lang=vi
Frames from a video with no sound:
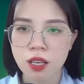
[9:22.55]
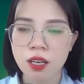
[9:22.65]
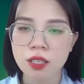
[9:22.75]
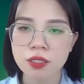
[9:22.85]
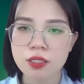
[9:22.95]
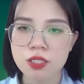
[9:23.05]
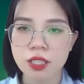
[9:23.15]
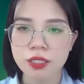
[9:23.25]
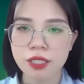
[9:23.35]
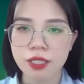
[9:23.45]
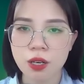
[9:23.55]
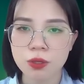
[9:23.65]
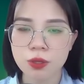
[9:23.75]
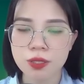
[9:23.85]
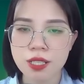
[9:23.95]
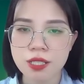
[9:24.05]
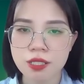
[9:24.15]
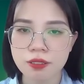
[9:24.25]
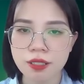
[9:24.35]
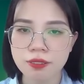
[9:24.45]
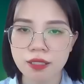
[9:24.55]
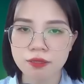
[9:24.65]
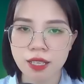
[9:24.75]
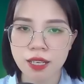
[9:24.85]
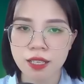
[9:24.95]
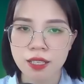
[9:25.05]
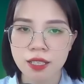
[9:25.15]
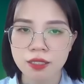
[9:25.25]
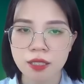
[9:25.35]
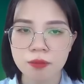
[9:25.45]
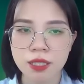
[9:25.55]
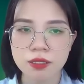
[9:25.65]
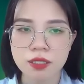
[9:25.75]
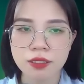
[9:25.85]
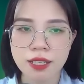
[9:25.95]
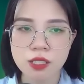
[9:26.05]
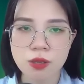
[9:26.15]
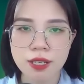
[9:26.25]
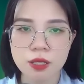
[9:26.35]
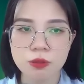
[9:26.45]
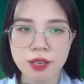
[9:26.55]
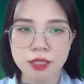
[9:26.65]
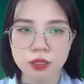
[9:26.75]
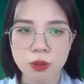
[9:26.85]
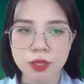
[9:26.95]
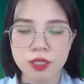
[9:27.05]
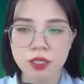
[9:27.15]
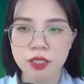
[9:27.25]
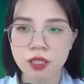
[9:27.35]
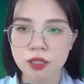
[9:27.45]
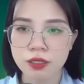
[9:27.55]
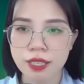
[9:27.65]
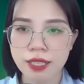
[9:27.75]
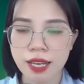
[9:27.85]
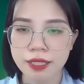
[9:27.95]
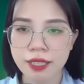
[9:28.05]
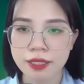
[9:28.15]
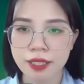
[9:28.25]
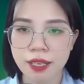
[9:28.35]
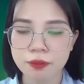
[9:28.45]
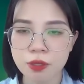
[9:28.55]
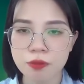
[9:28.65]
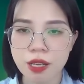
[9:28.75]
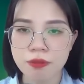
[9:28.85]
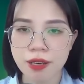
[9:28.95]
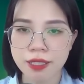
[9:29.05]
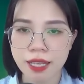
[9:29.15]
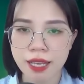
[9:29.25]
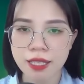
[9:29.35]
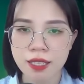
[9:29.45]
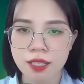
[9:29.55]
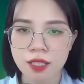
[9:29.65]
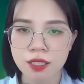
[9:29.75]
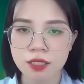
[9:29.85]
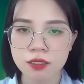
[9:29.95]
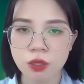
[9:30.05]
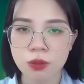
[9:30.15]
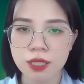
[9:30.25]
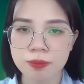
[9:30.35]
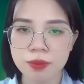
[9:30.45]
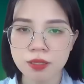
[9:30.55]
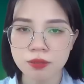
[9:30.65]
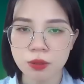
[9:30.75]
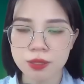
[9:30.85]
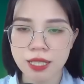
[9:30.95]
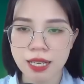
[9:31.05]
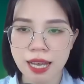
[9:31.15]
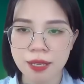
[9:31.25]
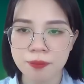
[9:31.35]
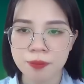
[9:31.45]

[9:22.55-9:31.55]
Hơi thở trên đỉnh đầu đột nhiên trở nên nặng nề, Thẩm Đình đưa tay xoa đầu vai tôi, ngón tay cái nhẹ nhàng vuốt ve vài cái, lưng tôi lập tức nổi da gà.